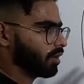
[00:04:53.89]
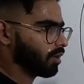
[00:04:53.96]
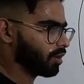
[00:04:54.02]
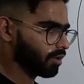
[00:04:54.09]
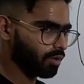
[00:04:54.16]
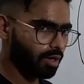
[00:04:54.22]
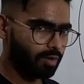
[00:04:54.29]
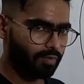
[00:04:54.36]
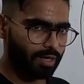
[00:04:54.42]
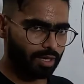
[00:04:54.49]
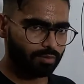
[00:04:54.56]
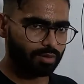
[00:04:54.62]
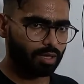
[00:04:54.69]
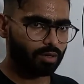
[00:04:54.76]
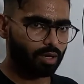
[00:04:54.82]
नॉट अकॉर्ड कॉर्ड
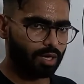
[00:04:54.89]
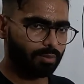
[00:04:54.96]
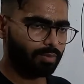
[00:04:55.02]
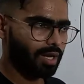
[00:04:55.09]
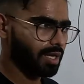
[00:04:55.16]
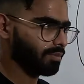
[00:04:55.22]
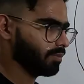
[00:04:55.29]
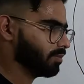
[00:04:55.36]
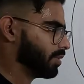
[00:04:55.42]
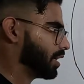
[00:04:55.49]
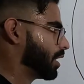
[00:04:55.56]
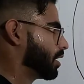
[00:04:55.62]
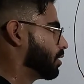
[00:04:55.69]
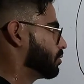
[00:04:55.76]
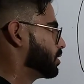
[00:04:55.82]
वर्टिबल कॉलम
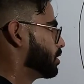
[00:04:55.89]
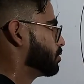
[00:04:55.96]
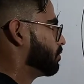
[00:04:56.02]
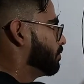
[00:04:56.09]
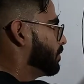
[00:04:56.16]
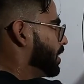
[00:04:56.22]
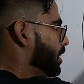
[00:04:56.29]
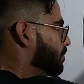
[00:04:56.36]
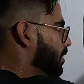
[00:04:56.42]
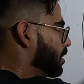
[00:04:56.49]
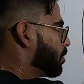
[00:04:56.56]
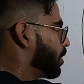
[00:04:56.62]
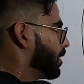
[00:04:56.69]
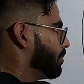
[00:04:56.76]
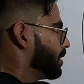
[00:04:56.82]
बना रहा होता है तो वर्टिबल
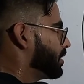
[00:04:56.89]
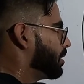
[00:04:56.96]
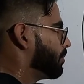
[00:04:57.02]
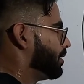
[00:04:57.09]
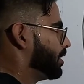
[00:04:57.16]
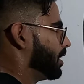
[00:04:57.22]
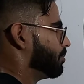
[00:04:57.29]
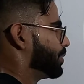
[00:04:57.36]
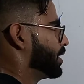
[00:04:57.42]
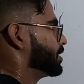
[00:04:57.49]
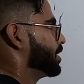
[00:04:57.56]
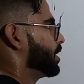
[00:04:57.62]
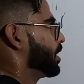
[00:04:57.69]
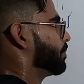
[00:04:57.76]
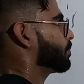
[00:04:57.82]
कॉलम इन द मिड लाइन
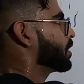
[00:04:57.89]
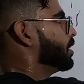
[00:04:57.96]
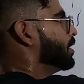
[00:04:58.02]
प्रेजेंट है